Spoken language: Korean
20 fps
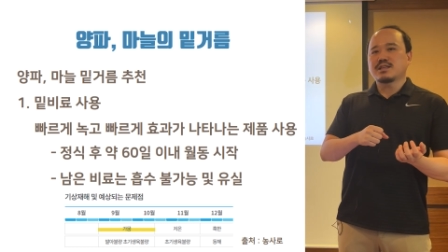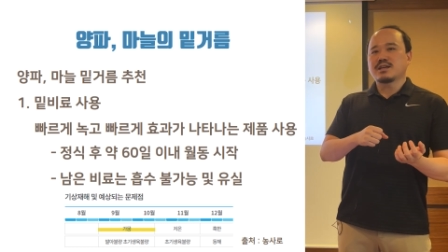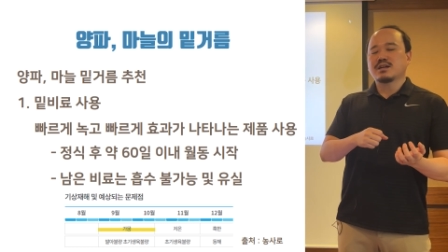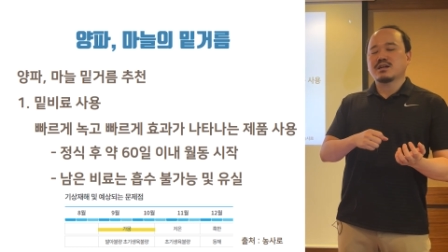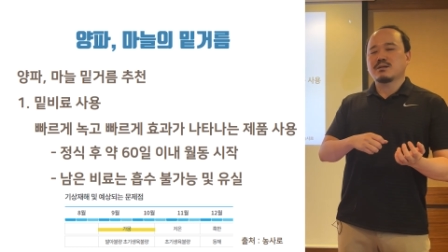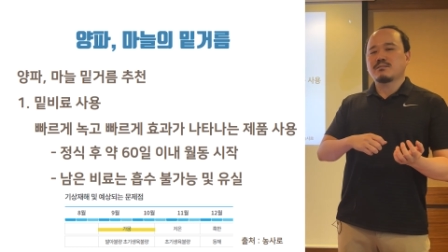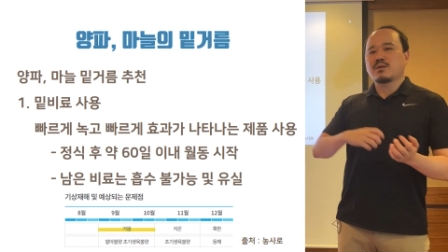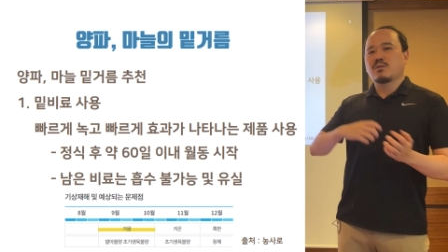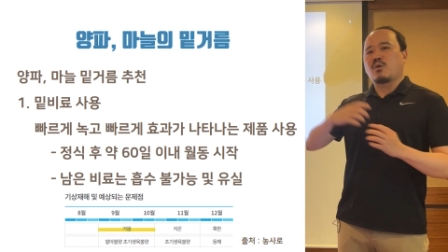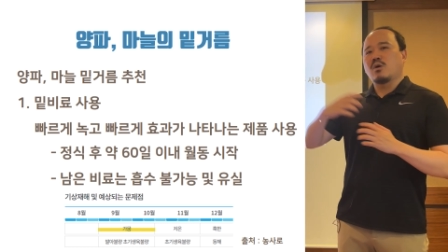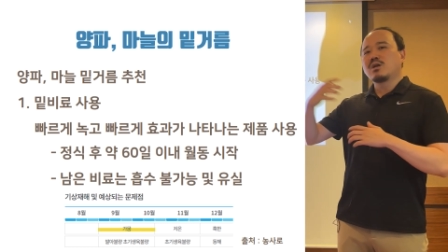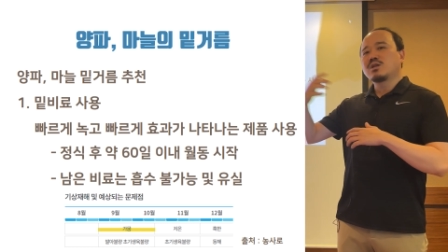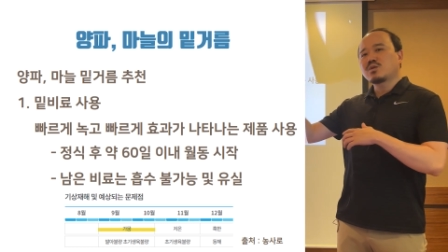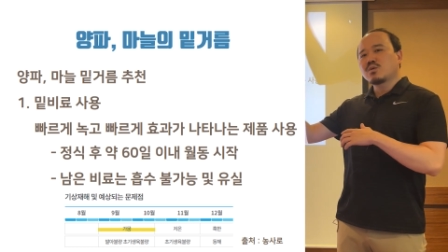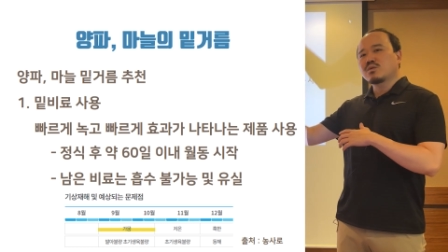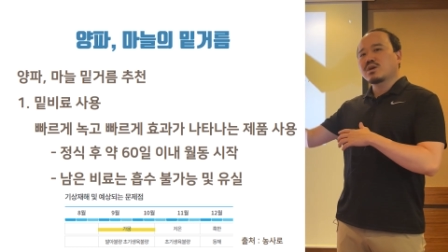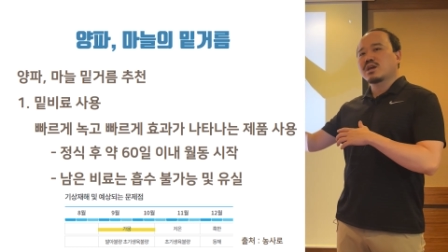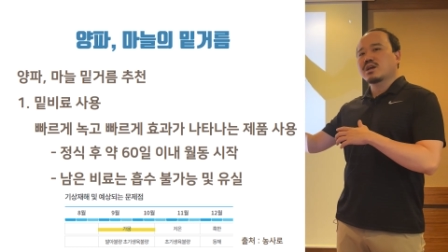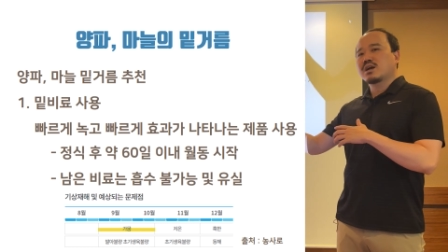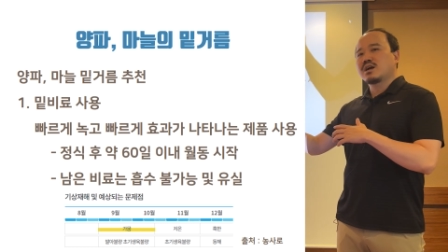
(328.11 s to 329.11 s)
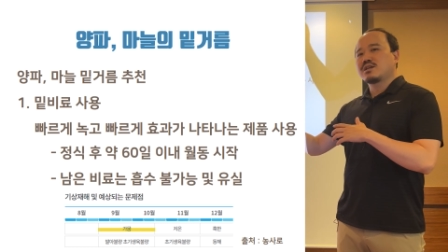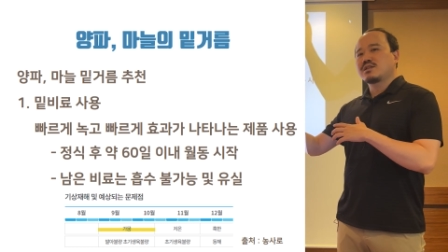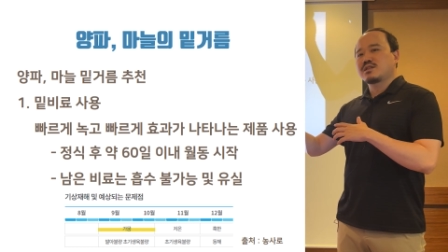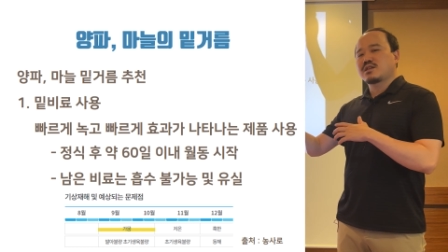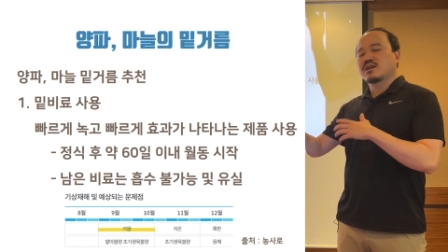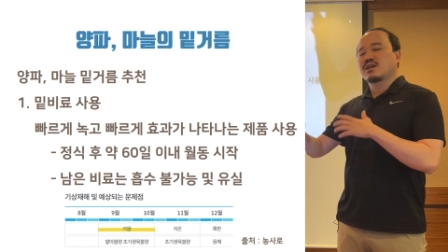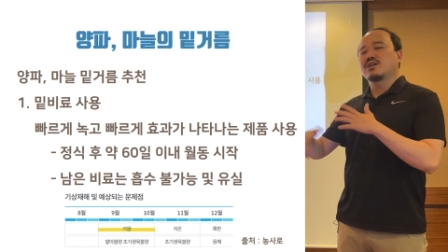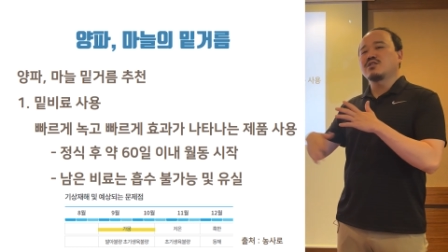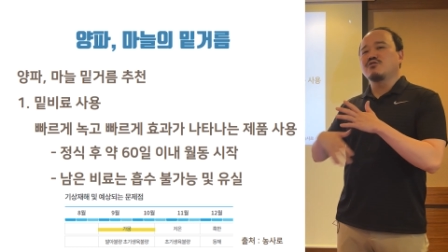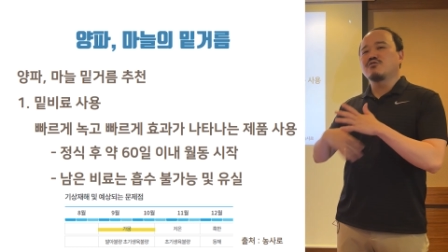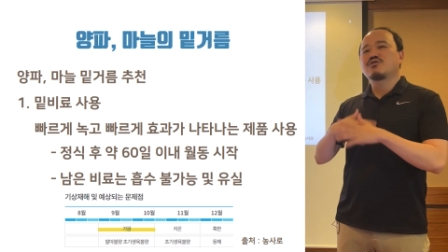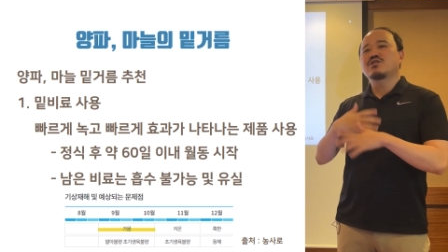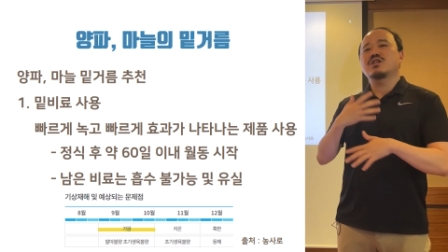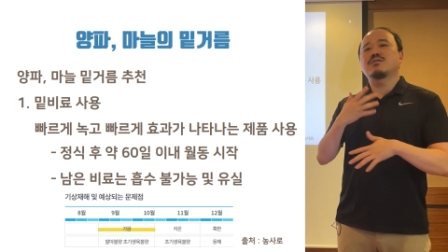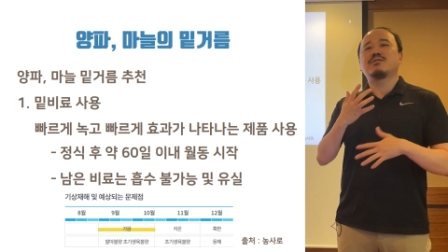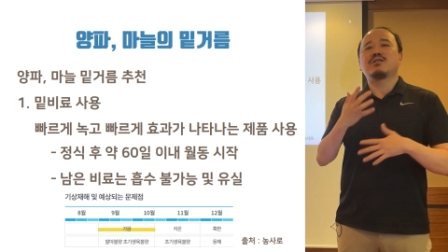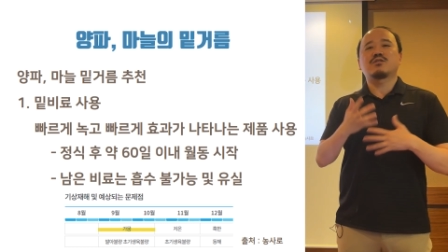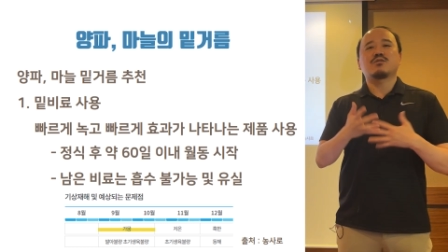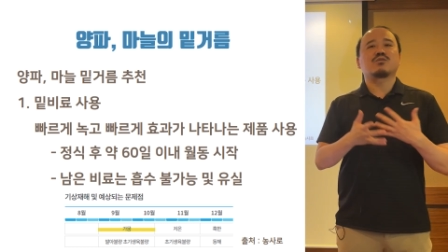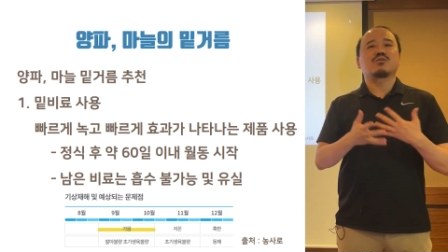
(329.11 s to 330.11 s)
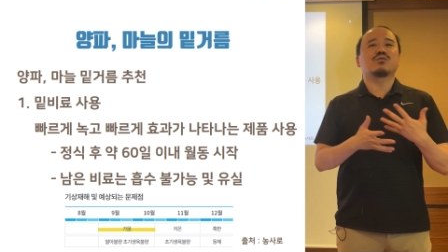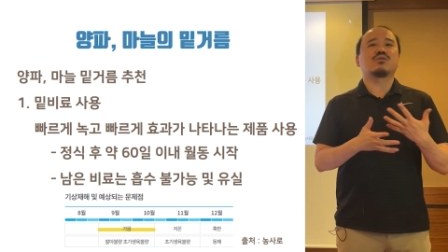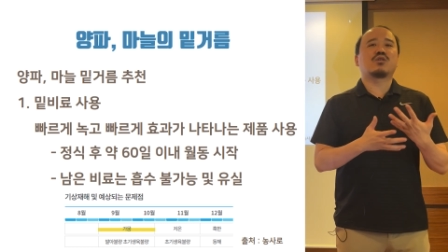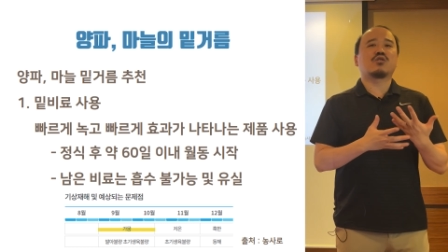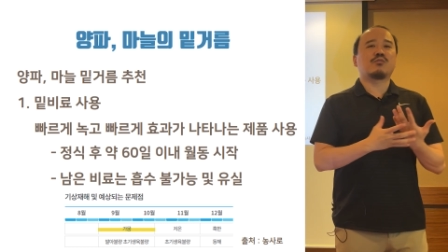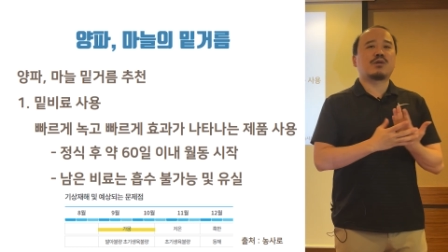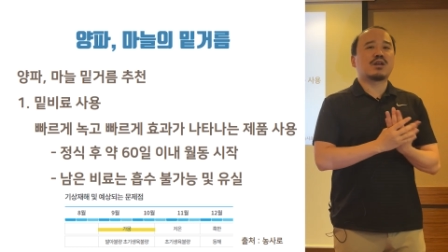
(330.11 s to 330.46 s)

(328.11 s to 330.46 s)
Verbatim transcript: 다음에 월동기까지 제가 한 60일 정도라고